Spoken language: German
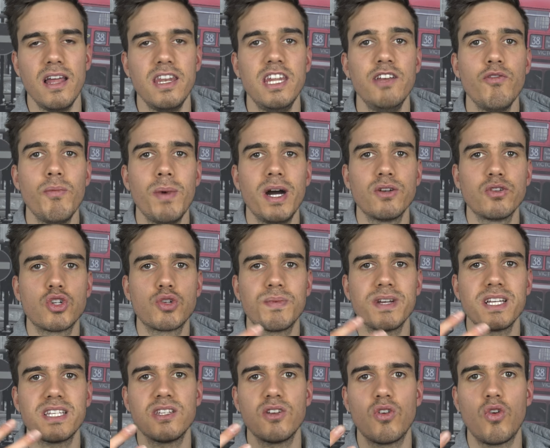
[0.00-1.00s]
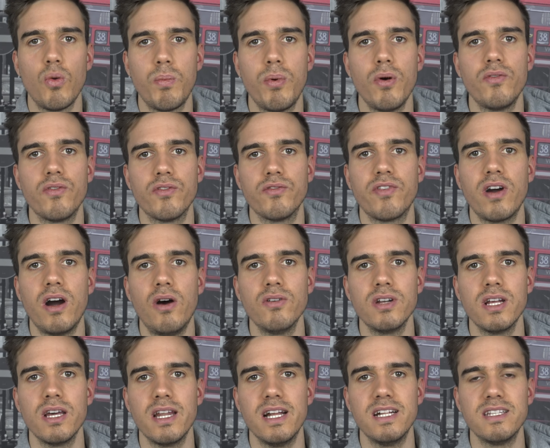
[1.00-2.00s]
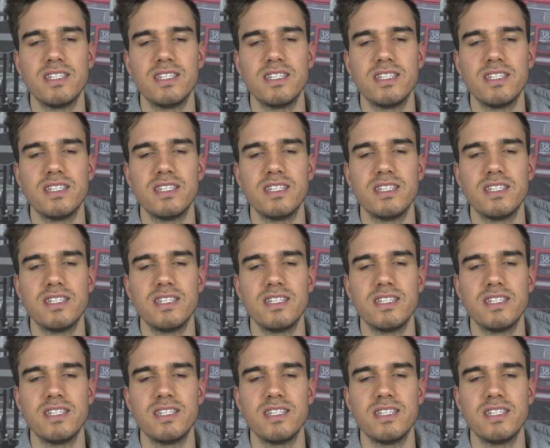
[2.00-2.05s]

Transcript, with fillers: Nehmen wir mal an, du sprichst eine Gruppe von Frauen an,